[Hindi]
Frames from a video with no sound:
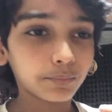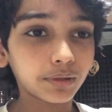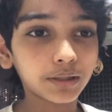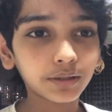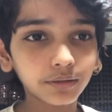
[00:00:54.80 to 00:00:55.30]

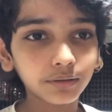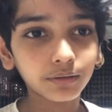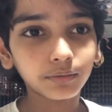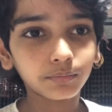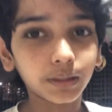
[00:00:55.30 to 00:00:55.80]
बट
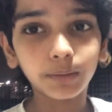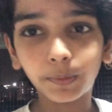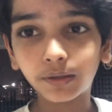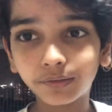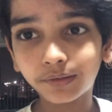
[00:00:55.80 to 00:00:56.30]
मेरे
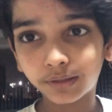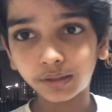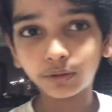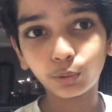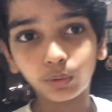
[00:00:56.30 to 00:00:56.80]
पास
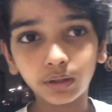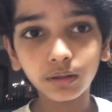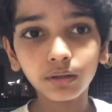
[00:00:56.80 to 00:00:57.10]
थी थोड़े